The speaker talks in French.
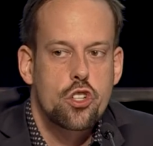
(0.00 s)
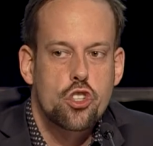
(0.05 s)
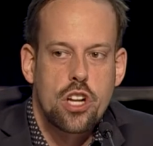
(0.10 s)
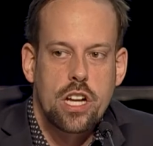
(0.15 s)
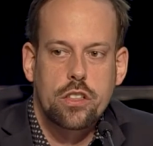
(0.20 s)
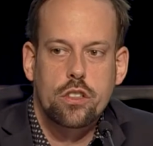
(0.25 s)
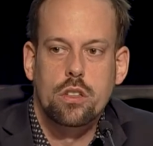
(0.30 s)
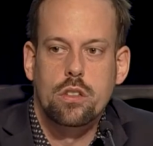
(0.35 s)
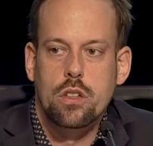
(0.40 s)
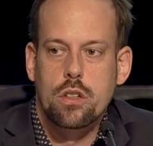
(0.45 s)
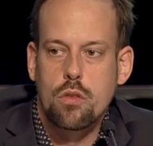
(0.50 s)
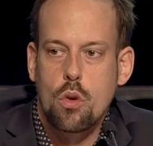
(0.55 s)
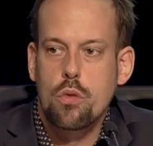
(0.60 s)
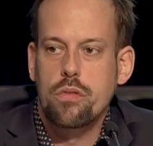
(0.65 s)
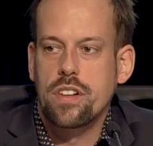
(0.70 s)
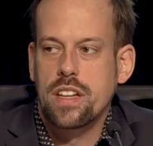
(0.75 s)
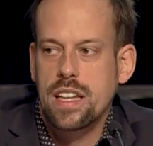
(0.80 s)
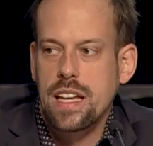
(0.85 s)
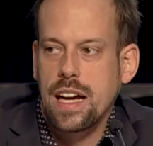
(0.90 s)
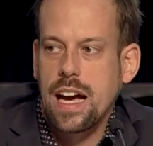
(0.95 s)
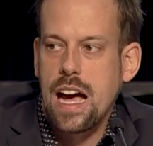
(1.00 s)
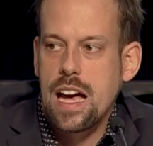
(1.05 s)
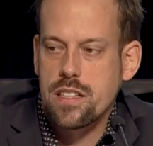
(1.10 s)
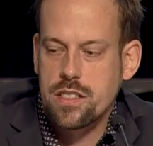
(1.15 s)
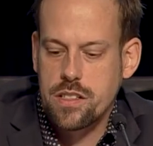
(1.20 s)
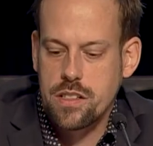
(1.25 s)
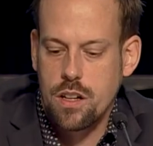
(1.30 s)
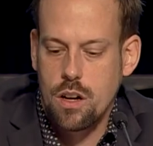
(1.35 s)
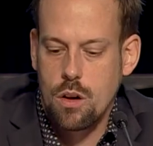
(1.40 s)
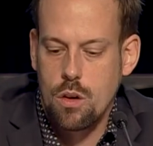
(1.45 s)
chacune de vos
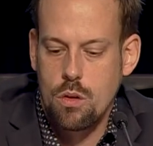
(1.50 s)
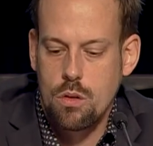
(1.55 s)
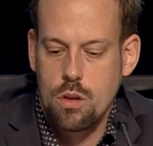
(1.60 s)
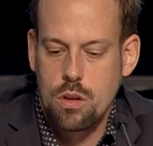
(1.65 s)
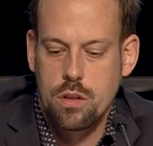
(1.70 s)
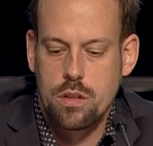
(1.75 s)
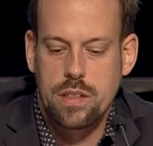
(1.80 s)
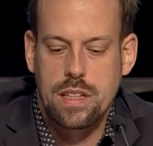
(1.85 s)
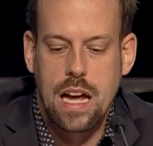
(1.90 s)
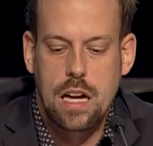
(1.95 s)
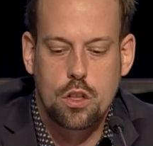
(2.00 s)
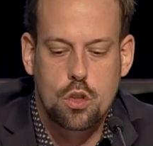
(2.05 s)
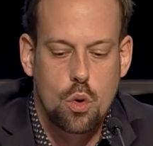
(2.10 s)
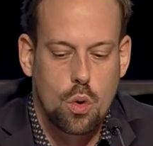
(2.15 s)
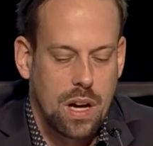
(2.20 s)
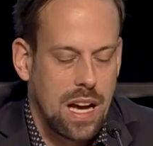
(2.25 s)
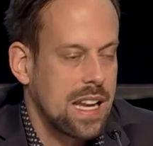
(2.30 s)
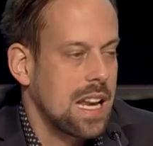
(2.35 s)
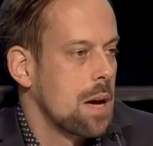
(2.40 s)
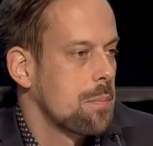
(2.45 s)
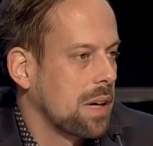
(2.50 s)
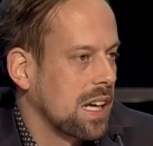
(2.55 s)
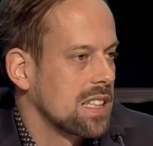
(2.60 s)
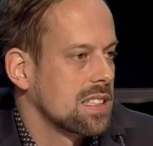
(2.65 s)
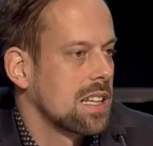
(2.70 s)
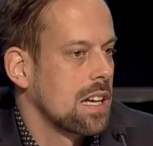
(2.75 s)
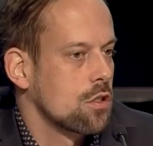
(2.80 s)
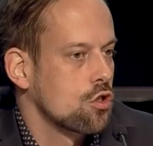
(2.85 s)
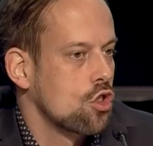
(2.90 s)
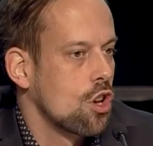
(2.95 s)
fédérations, dans le courant de la
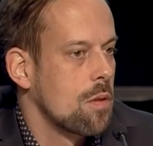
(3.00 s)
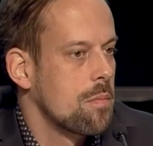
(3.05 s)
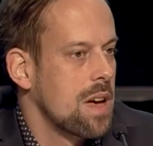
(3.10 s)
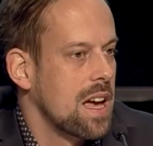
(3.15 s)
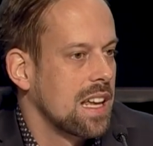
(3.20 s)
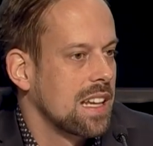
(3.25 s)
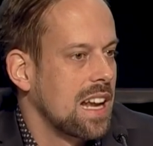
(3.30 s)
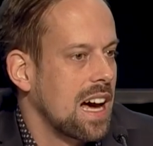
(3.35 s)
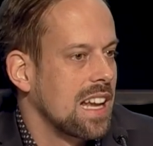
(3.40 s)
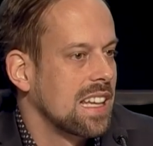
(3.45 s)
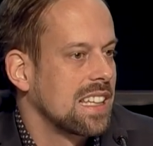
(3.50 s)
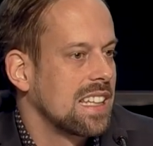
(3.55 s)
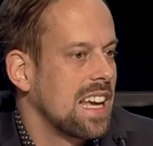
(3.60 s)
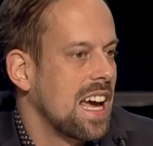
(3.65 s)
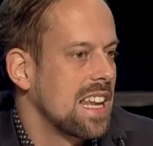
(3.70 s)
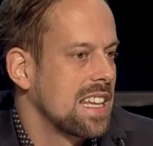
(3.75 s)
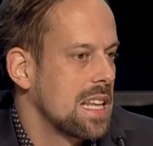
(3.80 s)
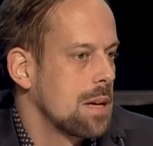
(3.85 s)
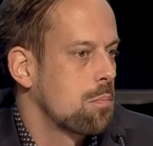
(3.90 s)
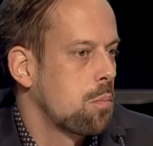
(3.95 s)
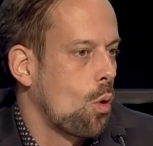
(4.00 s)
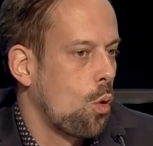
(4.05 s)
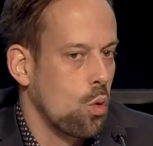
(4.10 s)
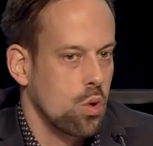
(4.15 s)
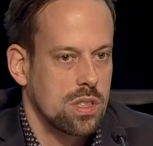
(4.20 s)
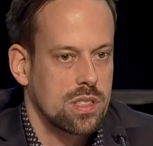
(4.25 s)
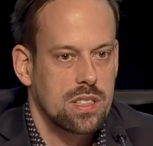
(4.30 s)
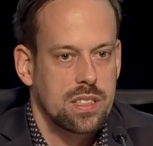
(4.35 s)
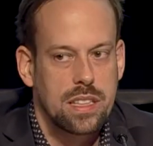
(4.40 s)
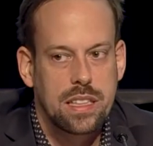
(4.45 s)
présente semaine, en est à
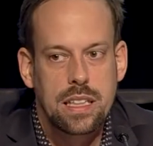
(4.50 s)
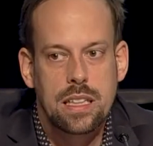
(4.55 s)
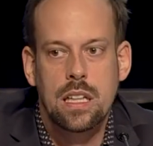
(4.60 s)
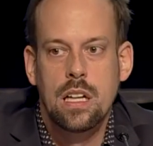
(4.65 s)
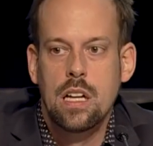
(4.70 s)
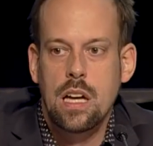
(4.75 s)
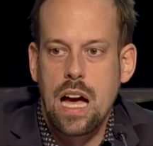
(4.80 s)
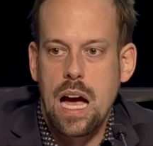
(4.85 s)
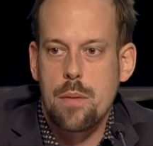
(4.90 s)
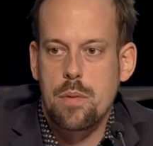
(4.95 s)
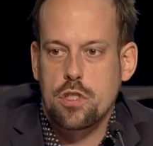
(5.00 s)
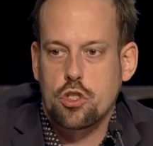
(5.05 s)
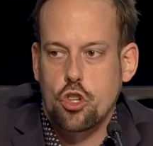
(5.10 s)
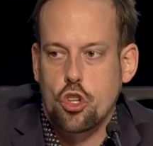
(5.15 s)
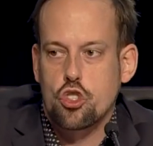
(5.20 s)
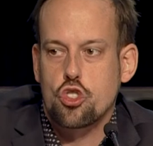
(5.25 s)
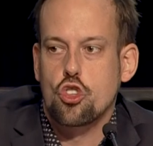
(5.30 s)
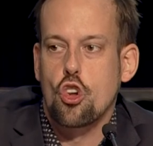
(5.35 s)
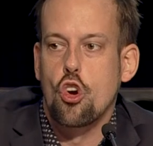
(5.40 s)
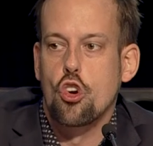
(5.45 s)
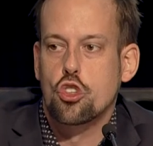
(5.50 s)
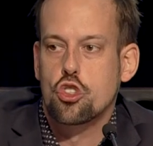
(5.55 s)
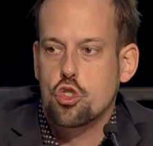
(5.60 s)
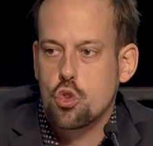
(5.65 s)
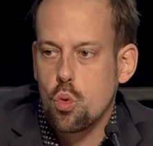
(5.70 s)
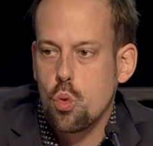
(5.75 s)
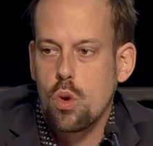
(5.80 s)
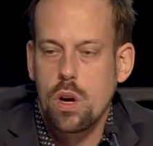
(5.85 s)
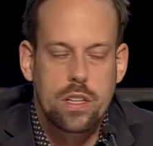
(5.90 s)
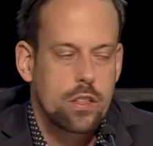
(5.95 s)
déposer, hein, parce que c'est un
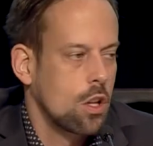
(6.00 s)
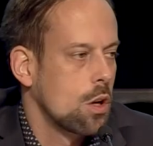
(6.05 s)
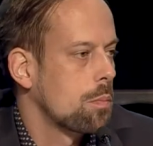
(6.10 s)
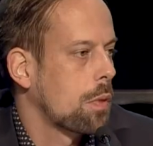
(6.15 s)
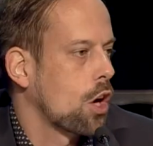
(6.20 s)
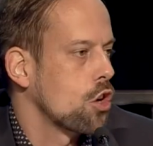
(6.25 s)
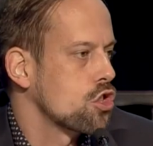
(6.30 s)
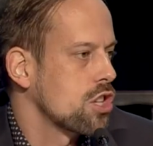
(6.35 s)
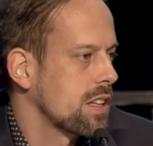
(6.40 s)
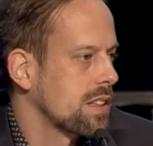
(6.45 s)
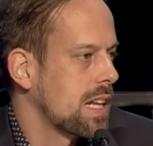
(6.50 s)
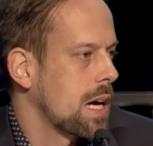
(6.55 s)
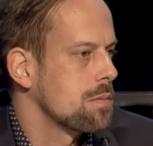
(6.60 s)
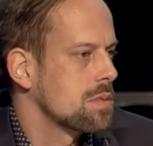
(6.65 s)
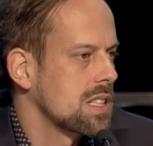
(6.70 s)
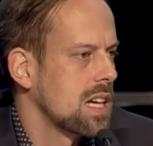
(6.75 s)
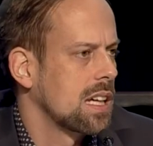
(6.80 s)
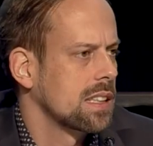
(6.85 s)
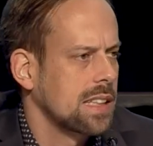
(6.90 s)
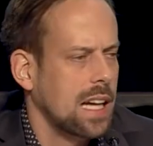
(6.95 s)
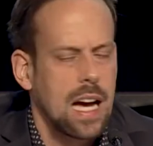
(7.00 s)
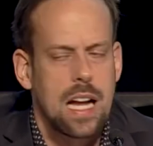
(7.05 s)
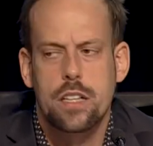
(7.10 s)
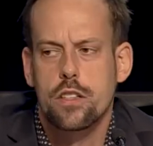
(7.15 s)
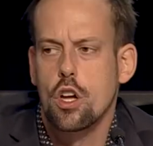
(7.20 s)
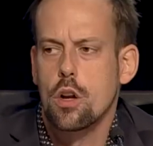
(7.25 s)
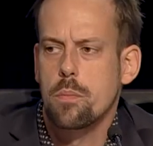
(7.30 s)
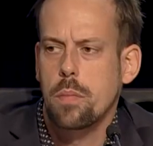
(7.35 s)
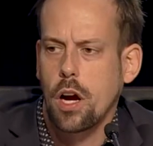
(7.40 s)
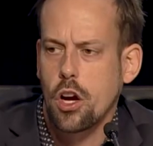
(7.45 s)
tout, hein, il y a le projet de table centrale, il y
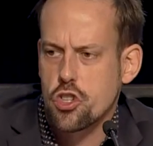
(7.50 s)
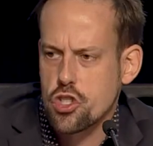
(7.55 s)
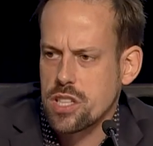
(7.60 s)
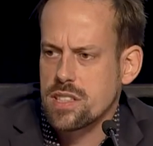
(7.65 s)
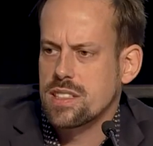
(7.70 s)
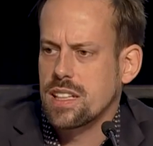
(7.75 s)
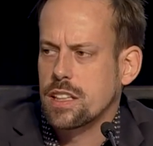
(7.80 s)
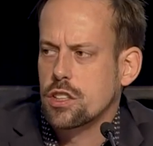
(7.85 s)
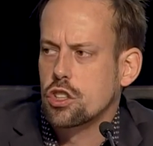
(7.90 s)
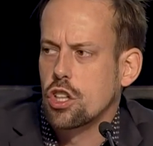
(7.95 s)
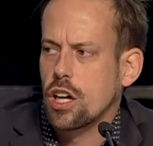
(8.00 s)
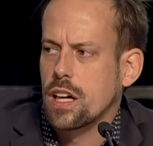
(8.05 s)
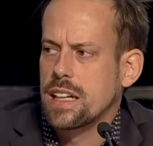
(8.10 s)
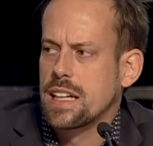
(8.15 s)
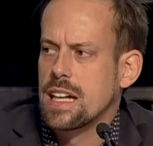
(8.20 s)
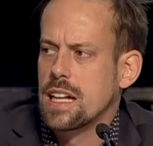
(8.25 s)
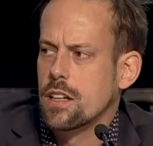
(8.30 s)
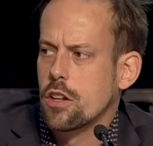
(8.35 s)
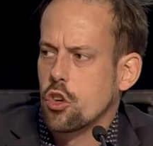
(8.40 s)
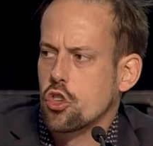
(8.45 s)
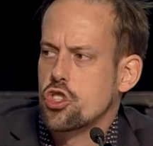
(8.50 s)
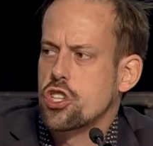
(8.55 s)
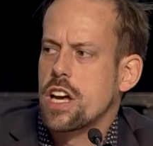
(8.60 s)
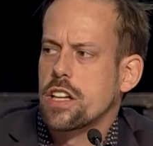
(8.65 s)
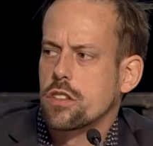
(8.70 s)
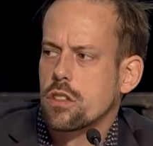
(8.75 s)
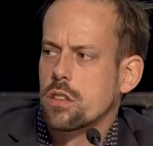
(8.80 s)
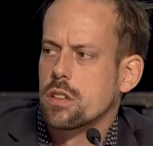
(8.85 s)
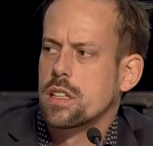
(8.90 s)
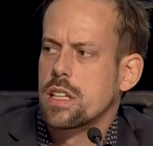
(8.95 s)
a le projet sectoriel, donc
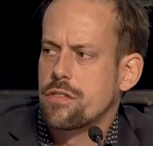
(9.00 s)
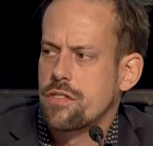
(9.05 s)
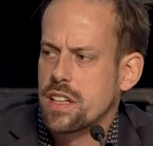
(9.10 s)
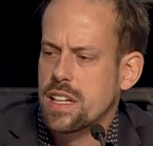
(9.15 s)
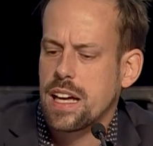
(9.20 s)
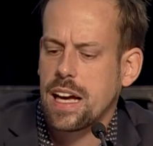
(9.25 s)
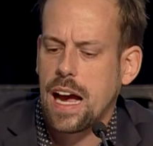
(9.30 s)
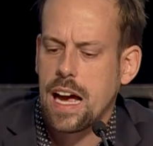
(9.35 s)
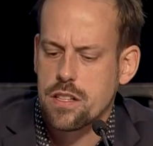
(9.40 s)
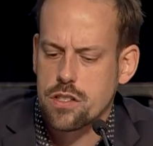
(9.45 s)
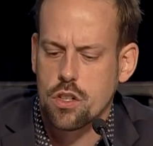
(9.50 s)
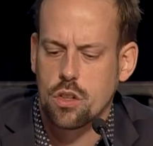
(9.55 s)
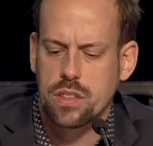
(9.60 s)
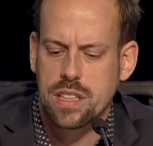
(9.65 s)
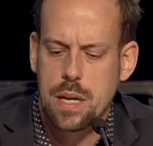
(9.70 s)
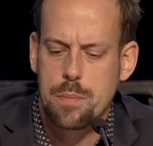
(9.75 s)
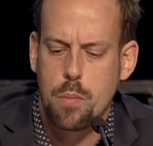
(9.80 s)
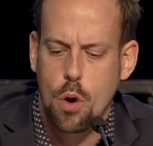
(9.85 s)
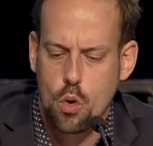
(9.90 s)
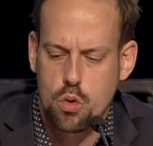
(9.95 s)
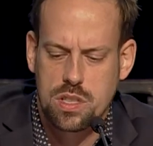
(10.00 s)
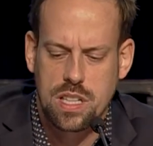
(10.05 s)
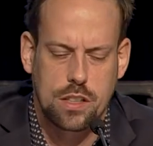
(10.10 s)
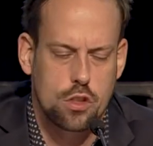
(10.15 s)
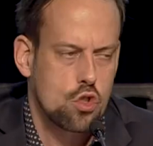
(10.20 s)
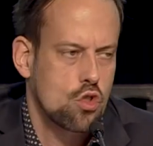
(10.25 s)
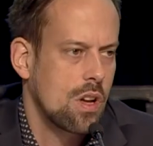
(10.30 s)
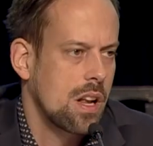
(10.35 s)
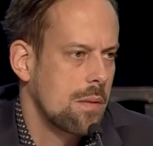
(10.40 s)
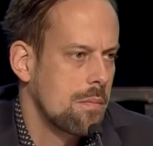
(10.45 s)
chacune des fédérations dépose
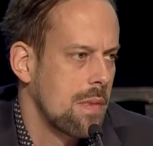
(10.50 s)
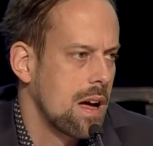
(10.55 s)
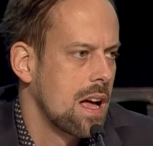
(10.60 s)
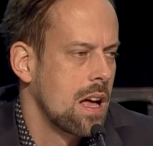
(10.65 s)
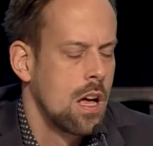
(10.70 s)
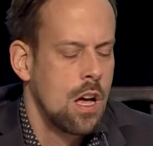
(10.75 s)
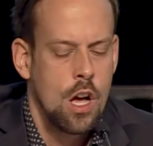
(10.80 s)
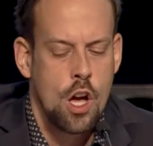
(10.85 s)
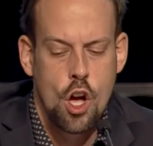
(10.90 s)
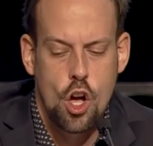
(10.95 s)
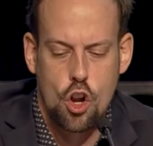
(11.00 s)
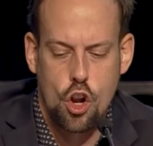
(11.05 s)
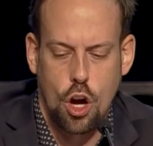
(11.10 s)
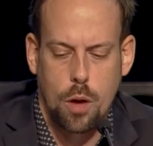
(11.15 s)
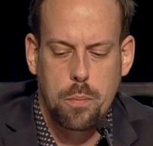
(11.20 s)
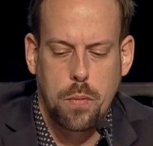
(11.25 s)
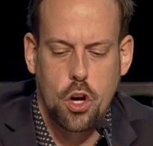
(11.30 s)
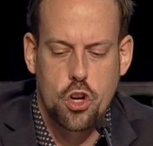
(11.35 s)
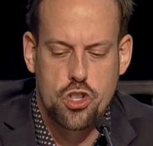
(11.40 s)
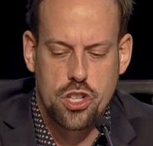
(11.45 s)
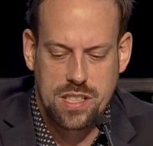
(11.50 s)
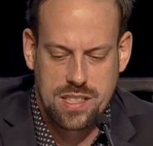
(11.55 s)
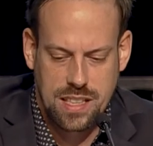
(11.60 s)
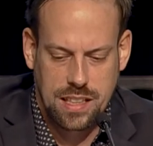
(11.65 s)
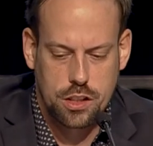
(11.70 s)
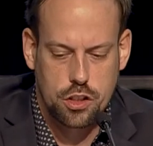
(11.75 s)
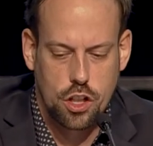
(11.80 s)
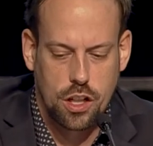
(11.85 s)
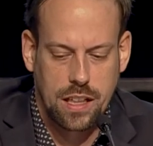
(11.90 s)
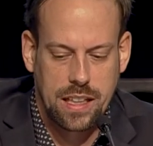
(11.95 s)
actuellement leur projet
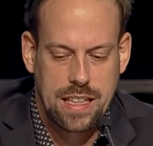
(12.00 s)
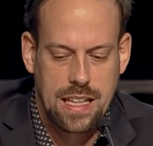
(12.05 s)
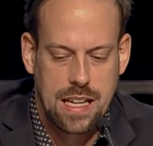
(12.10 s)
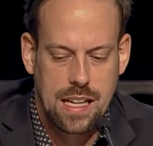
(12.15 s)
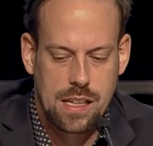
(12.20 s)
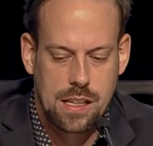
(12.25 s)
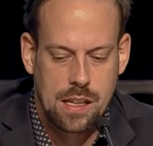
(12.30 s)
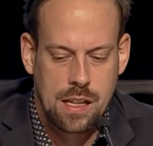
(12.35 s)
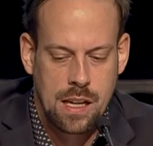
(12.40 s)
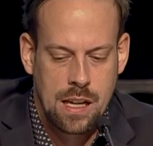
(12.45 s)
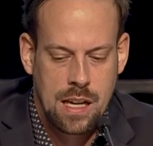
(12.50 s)
sectoriel.